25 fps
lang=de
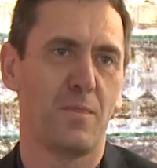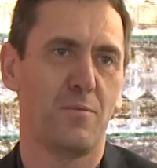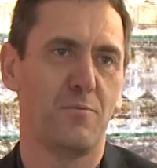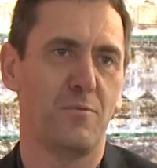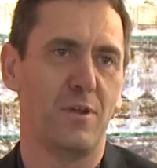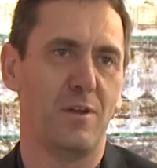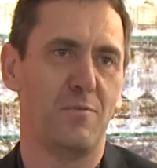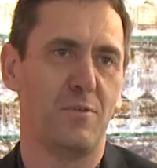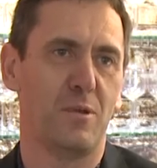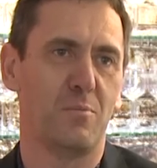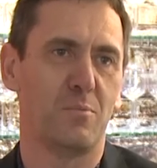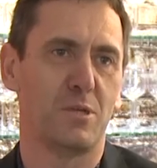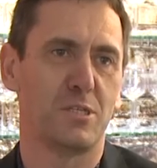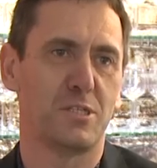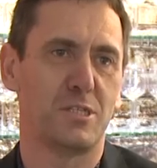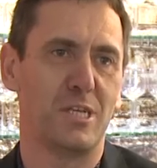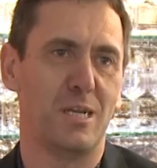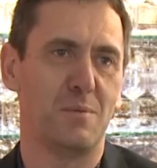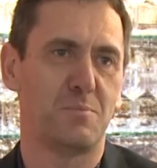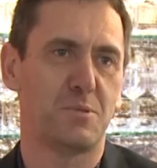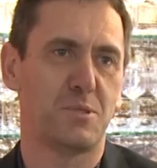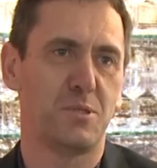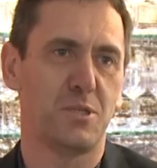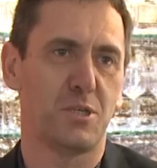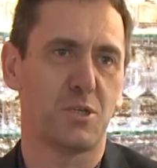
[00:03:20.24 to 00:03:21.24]
Weil wenn man
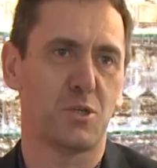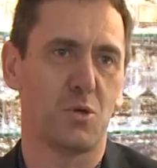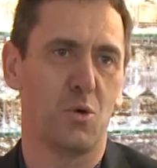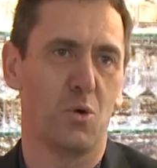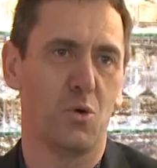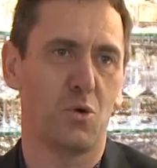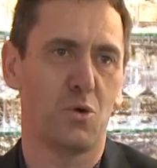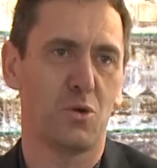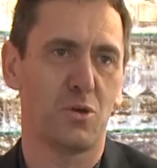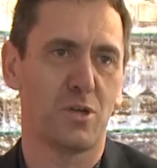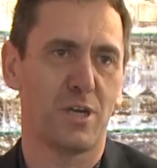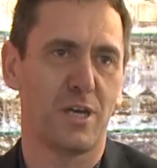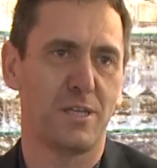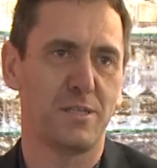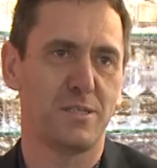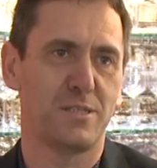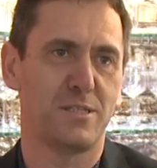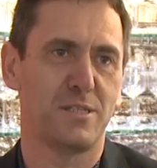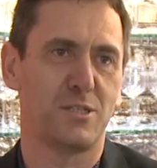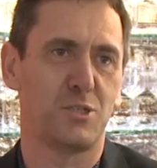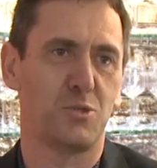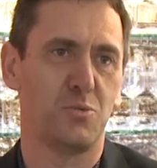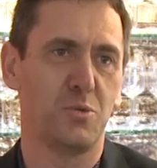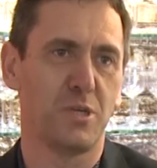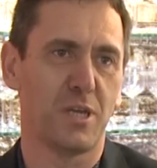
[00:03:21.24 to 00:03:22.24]
selbst nicht kochen kann,
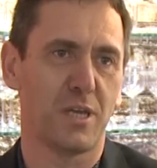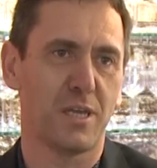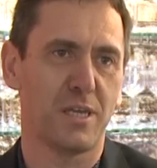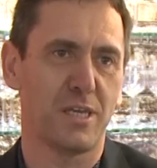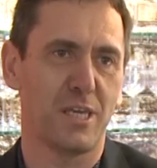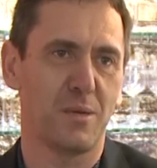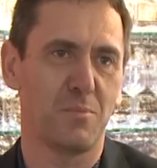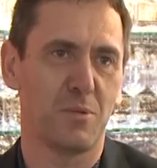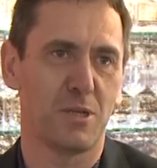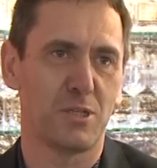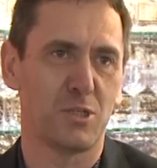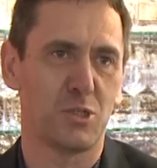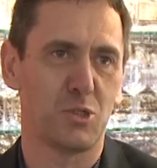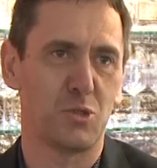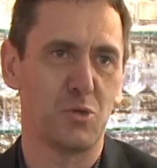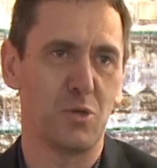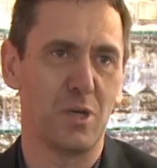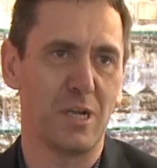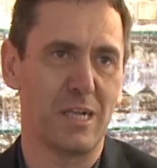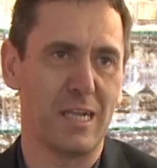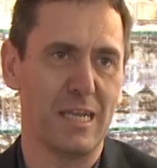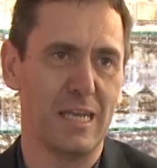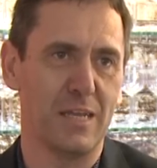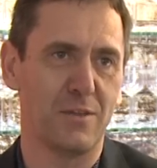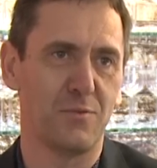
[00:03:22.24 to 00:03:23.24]
ist es schwierig, jemandem zu
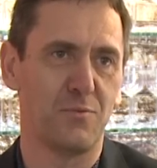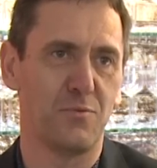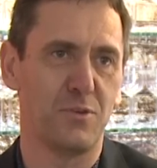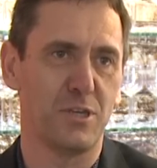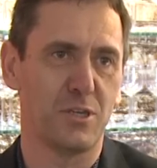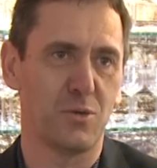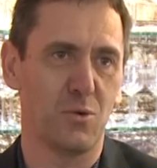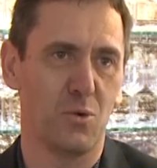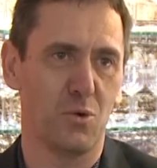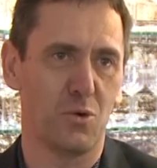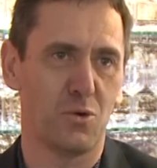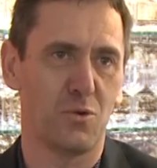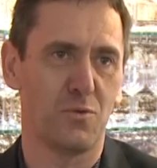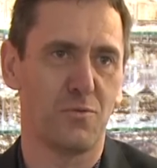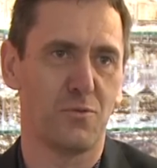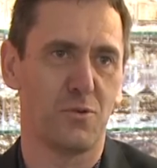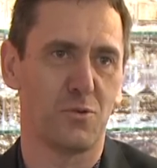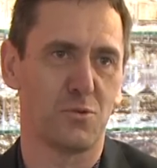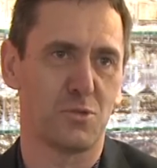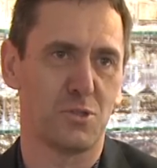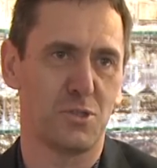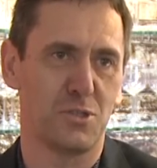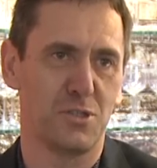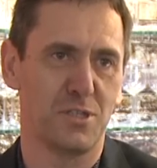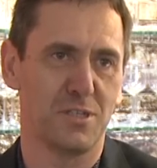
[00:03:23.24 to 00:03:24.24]
erklären, wie Kochen
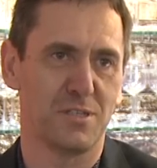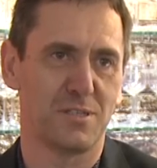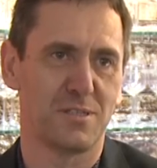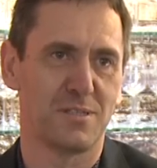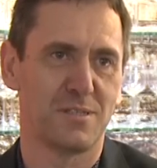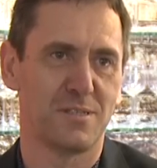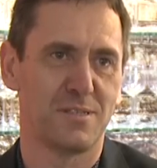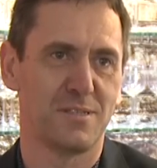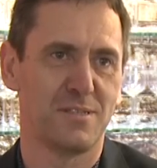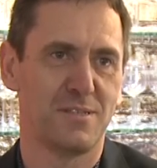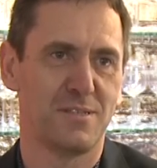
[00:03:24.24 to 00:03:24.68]
funktioniert.